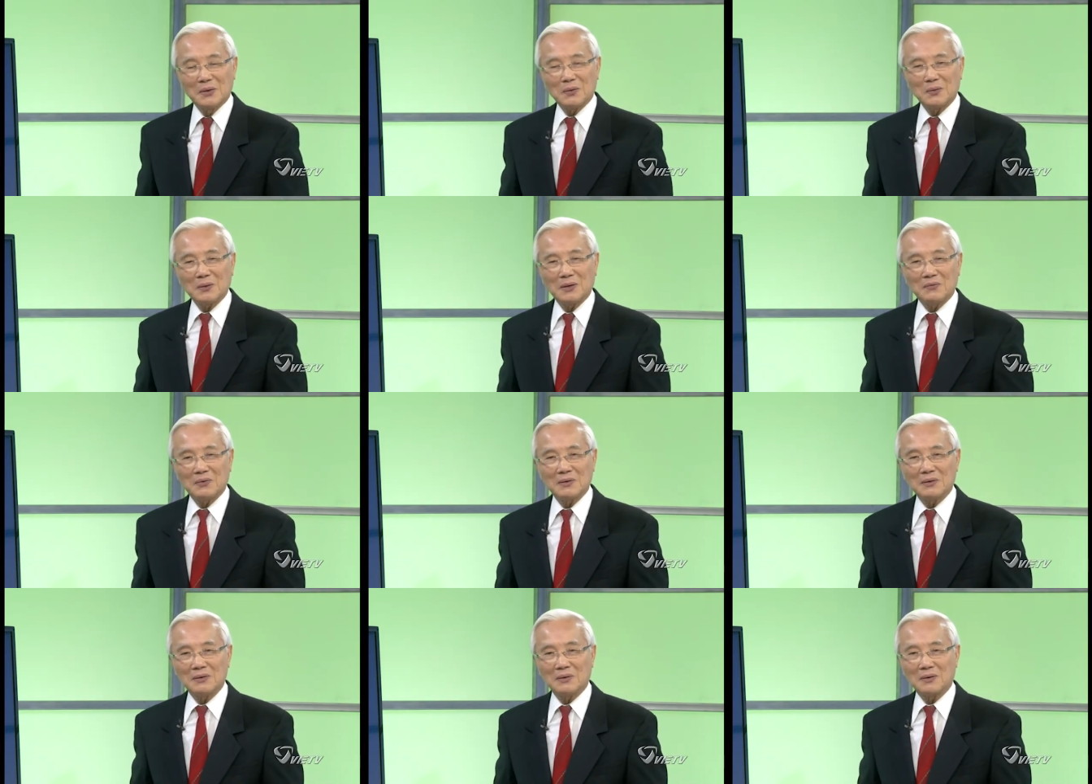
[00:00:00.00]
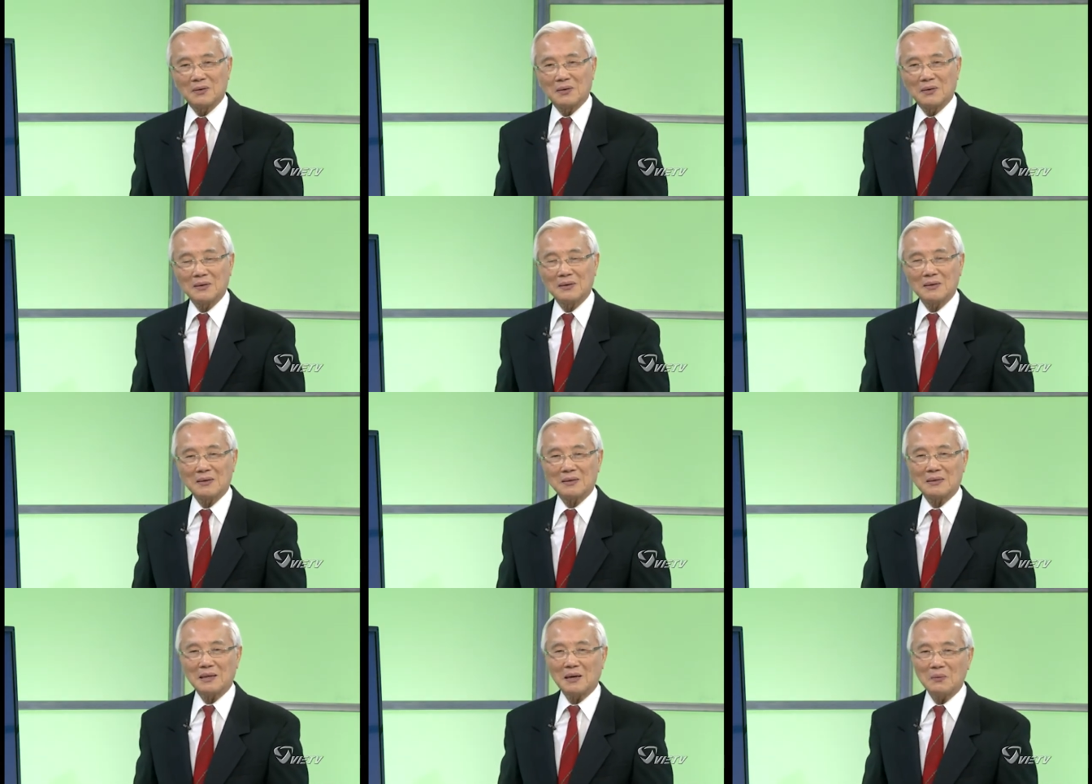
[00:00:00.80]
Chúng ta vẫn thường nói
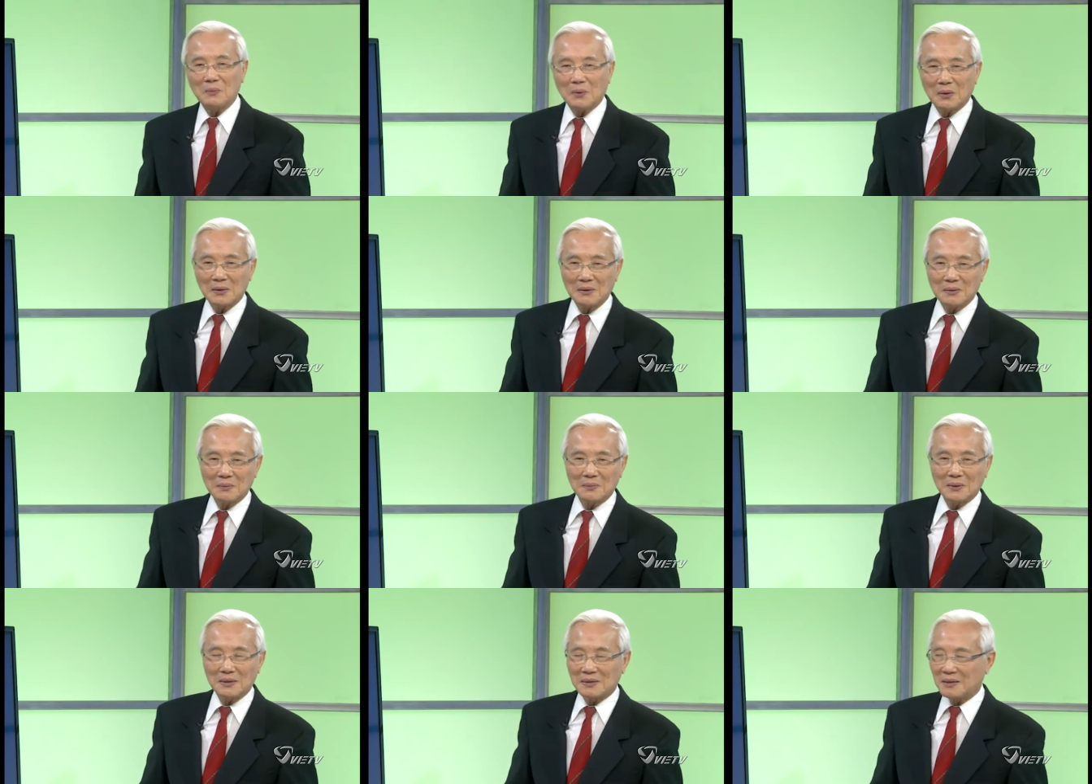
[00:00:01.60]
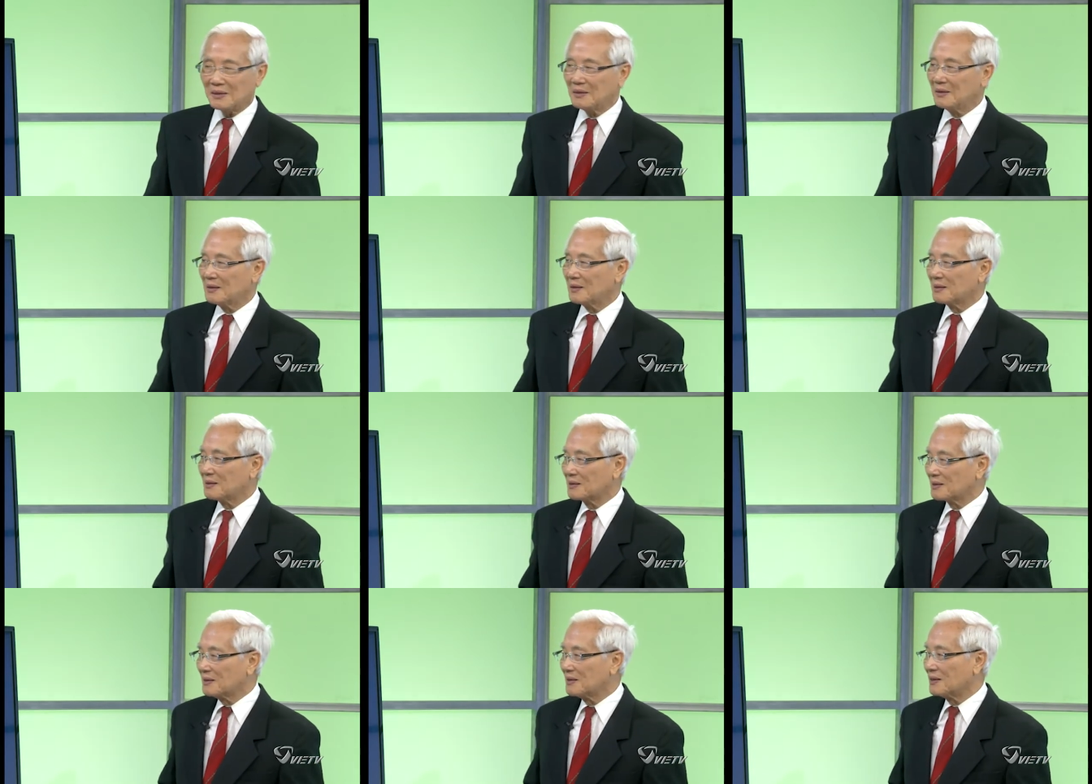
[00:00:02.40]
rằng táo bón bệnh trĩ thì
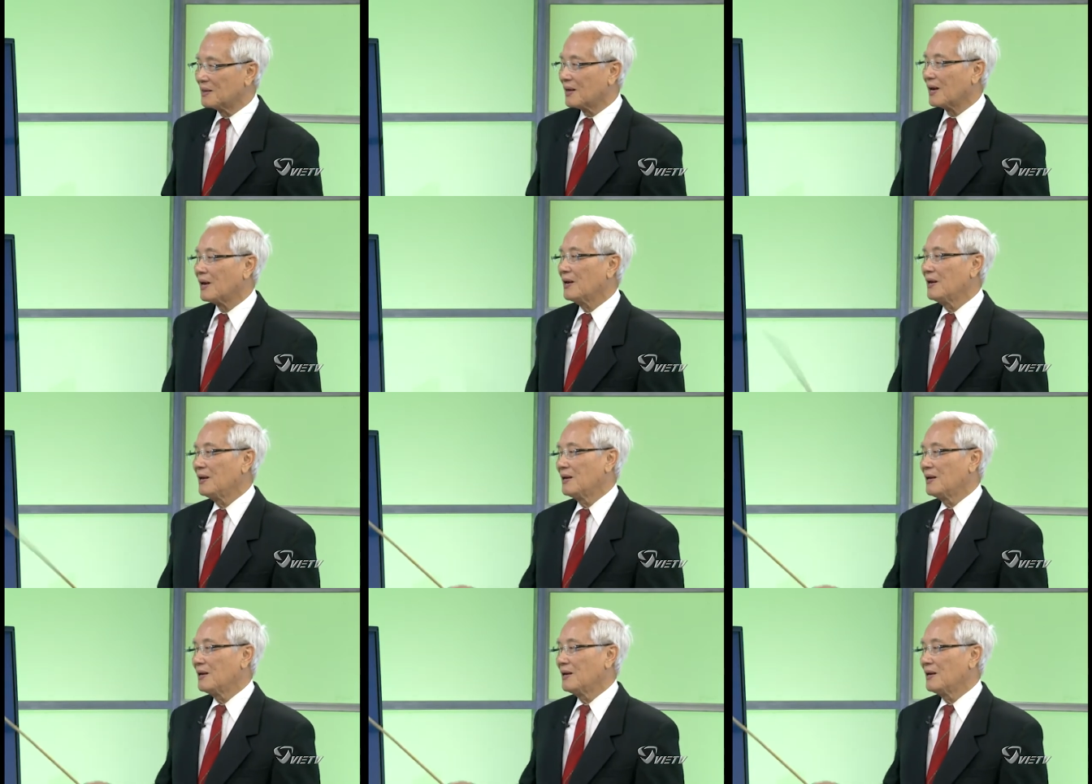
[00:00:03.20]
thực tình ra